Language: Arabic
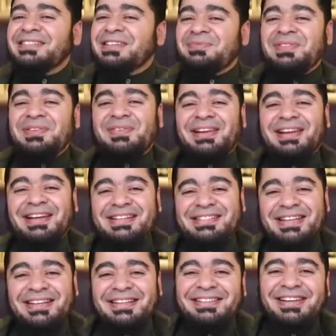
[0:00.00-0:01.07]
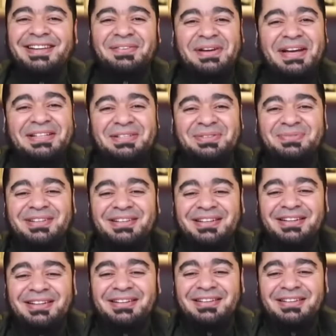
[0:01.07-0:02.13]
اجبني بالله يا سيد يلا بقى اجبني والله